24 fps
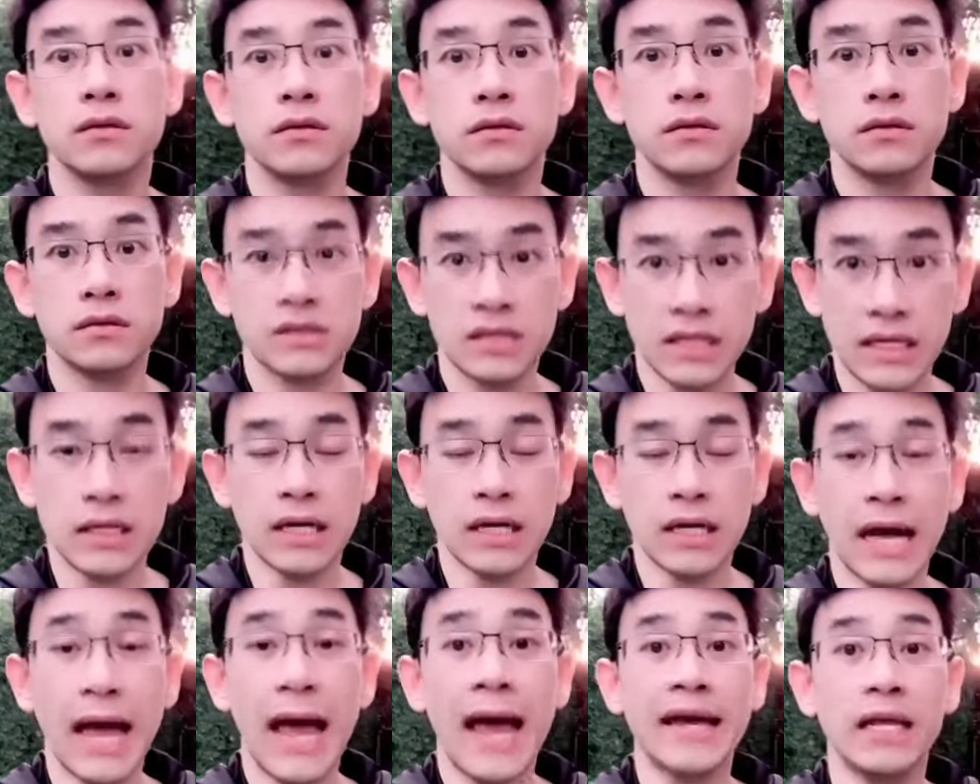
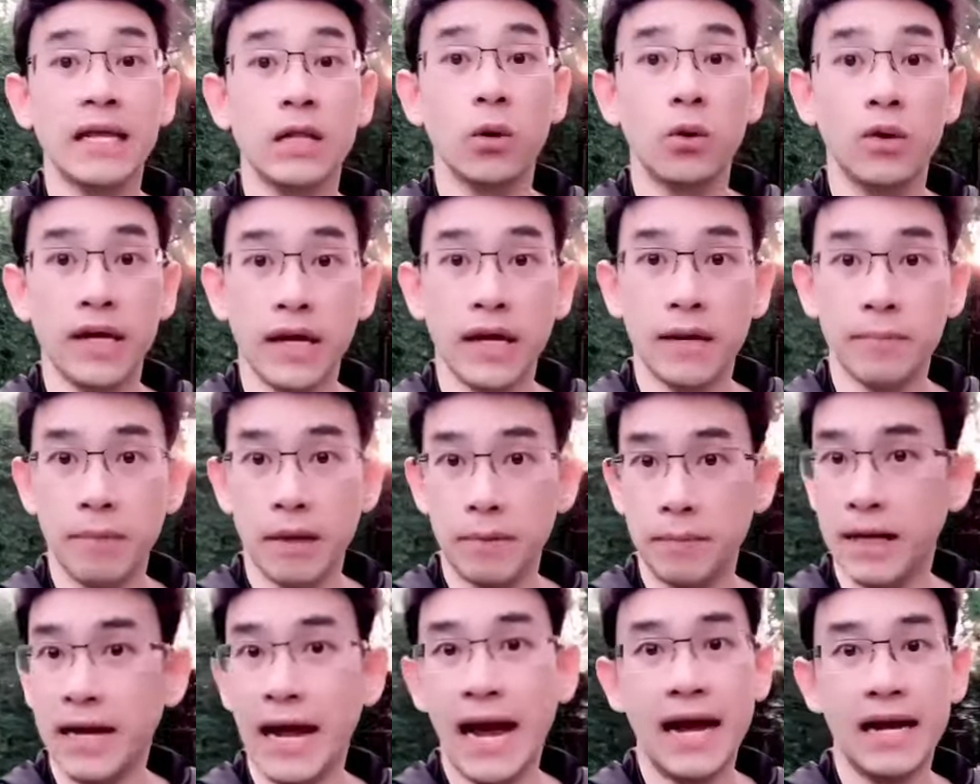4-5 กิโลเนี่ยเป็น
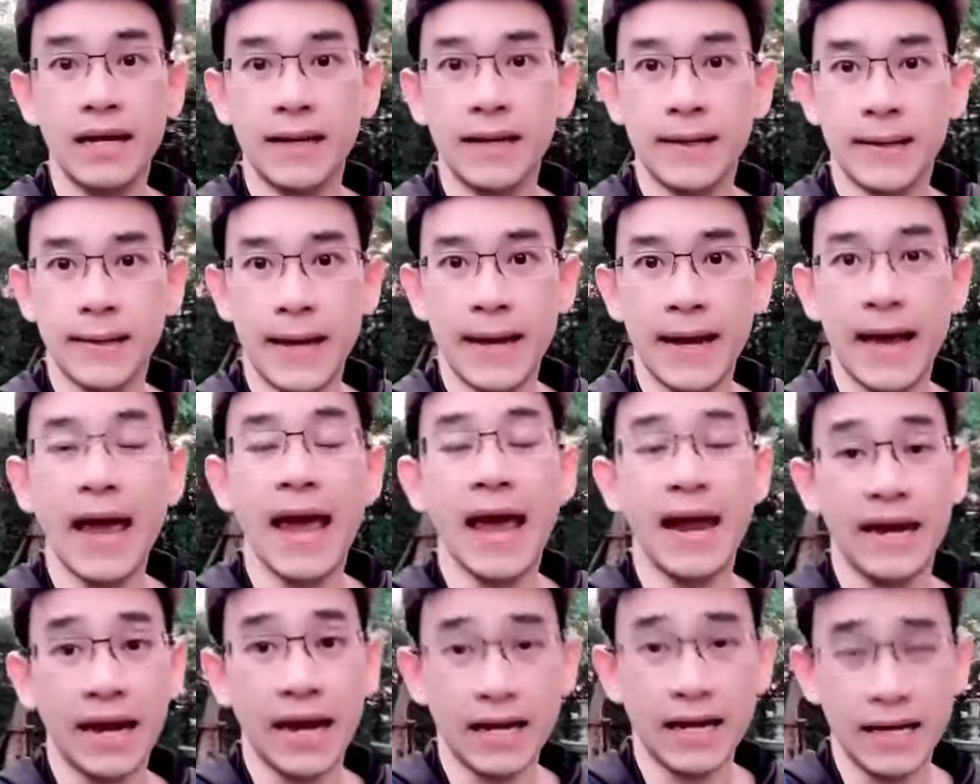ไปได้เลยง่า
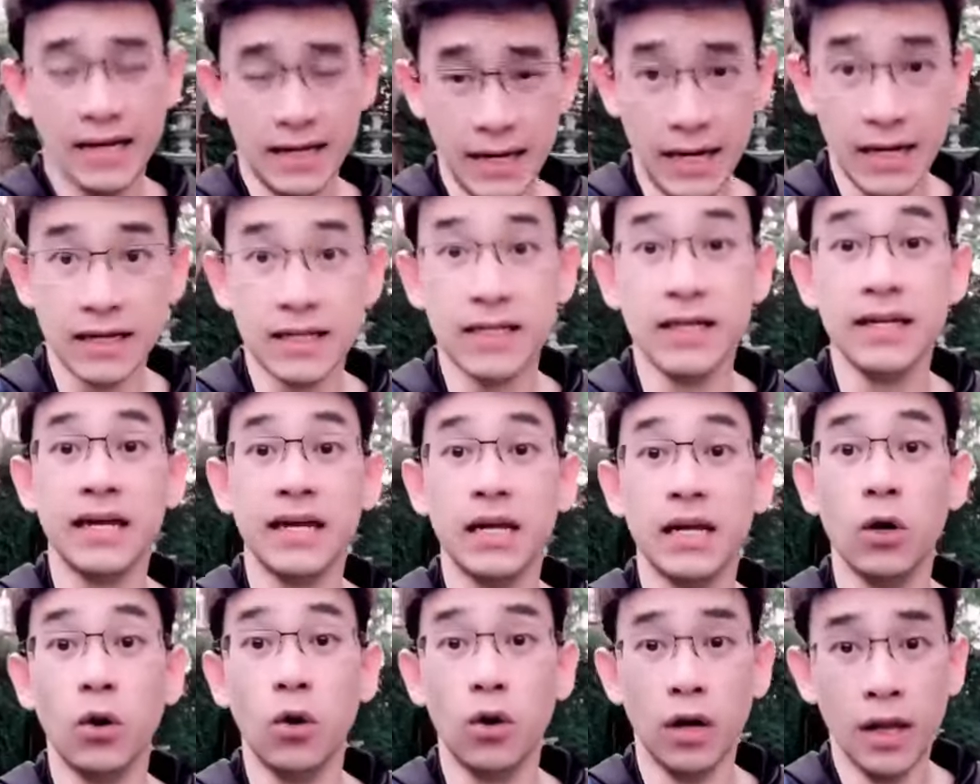ยๆนะครับเดือนละครึ่ง
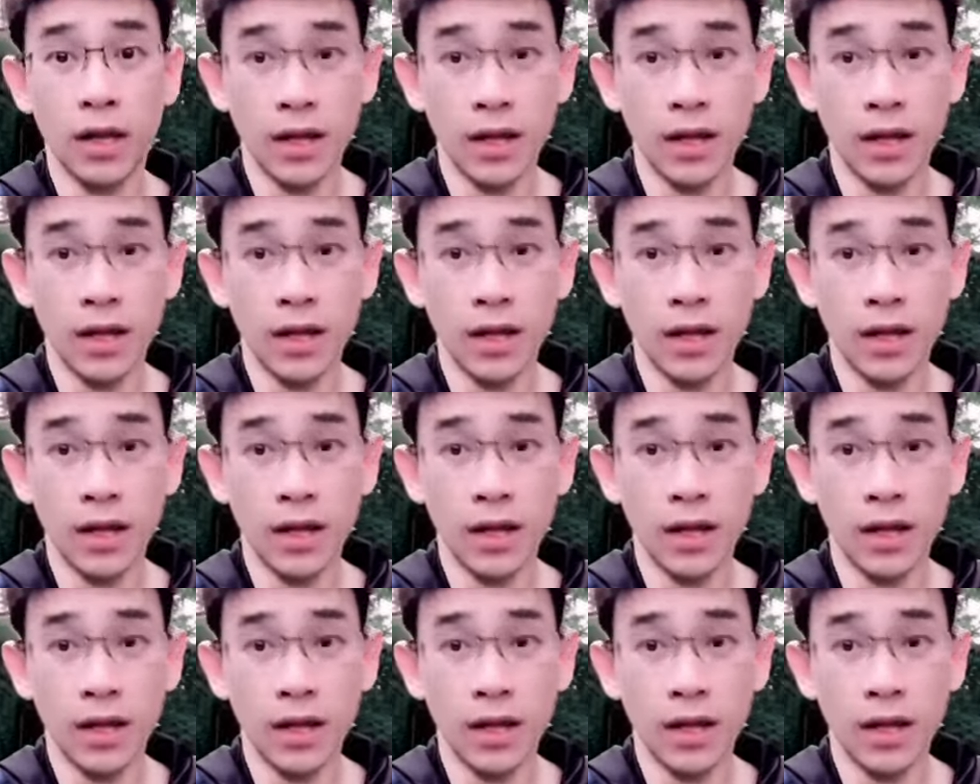กิโล